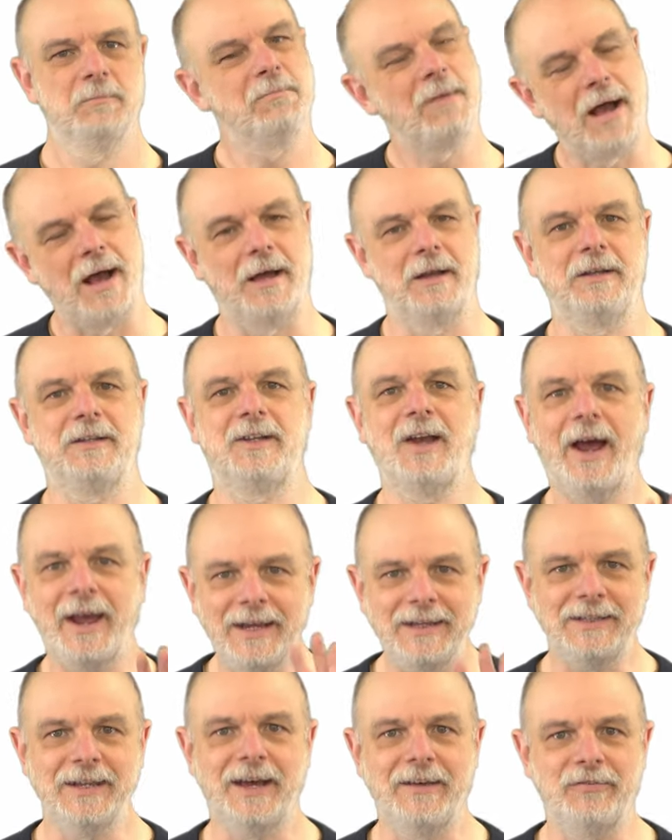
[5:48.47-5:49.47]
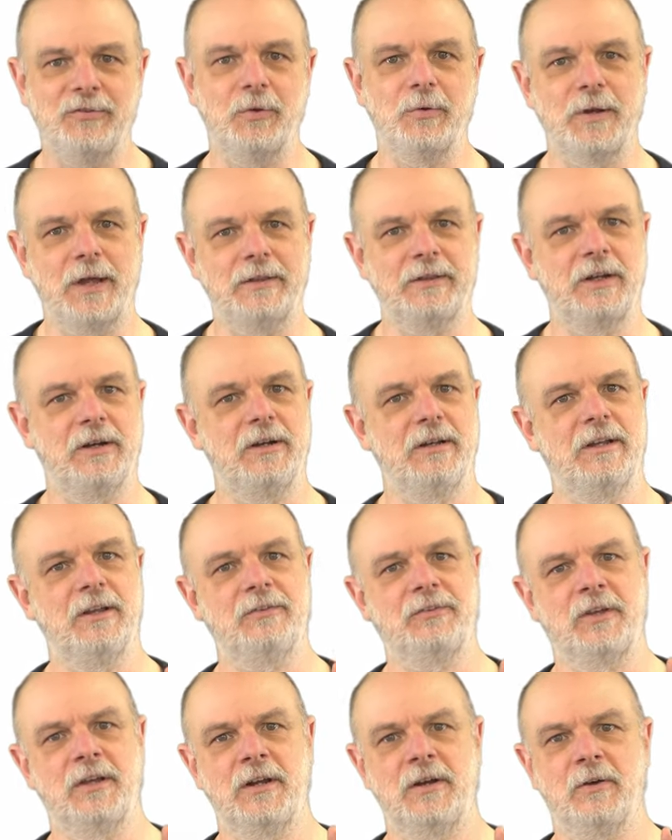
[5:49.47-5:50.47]
まあ大体そうなってるんで
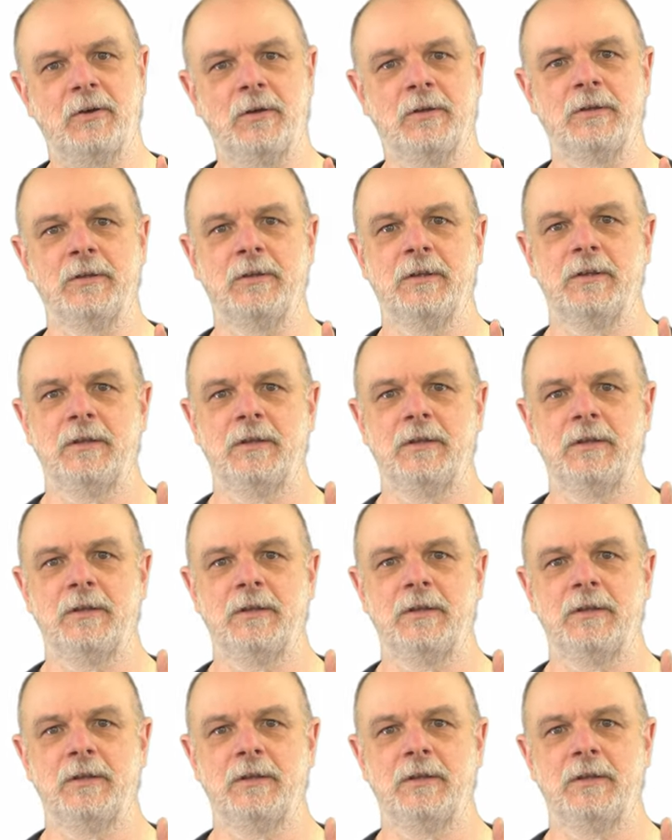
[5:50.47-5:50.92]
すけど